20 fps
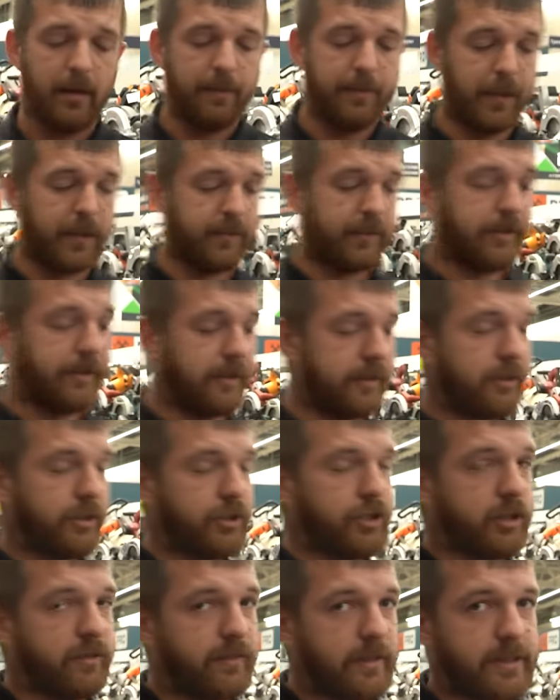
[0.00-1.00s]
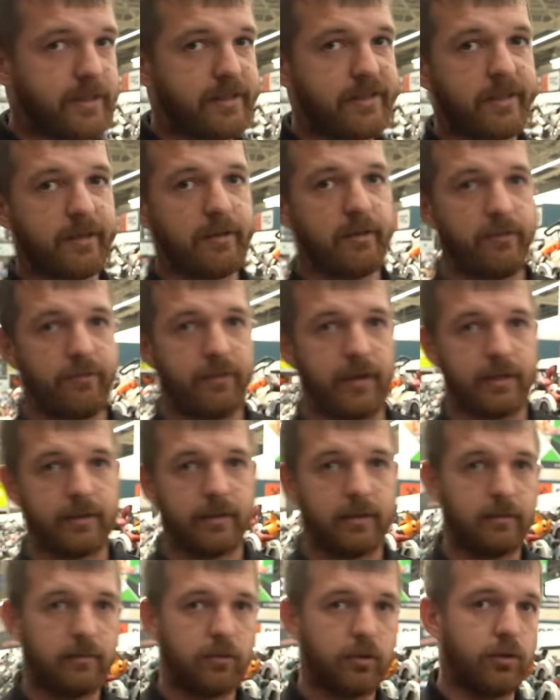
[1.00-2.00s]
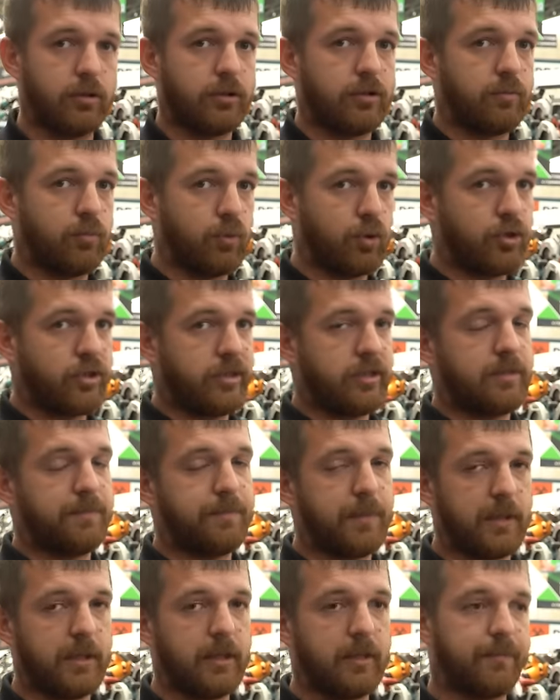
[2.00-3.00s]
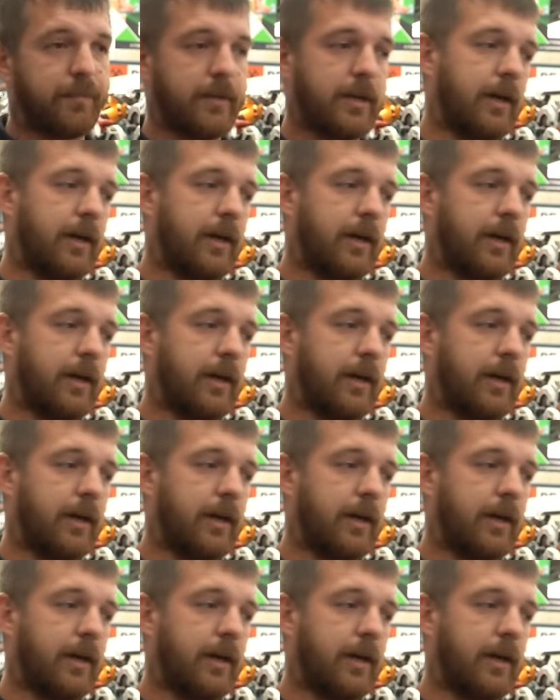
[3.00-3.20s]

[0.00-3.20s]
Первое это 1200 ватт, то есть мощность пилы.